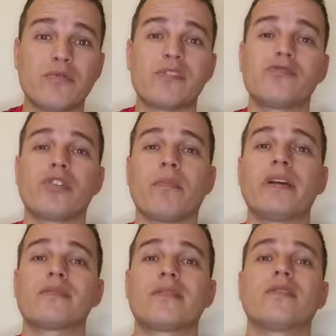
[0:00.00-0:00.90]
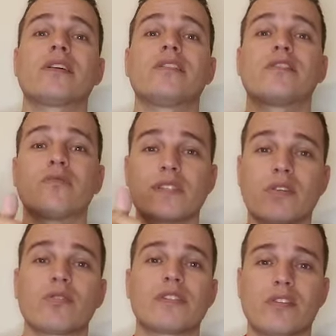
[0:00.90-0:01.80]
vídeo de amanhã cedo aqui que você
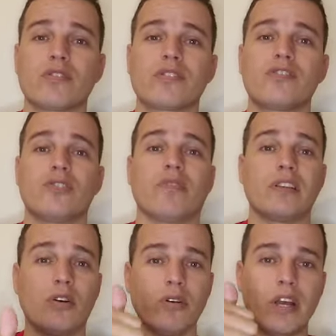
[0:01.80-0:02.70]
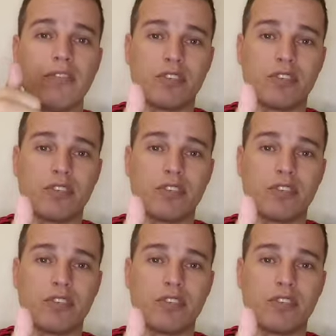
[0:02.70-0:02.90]
conseguiu assistir. Valeu?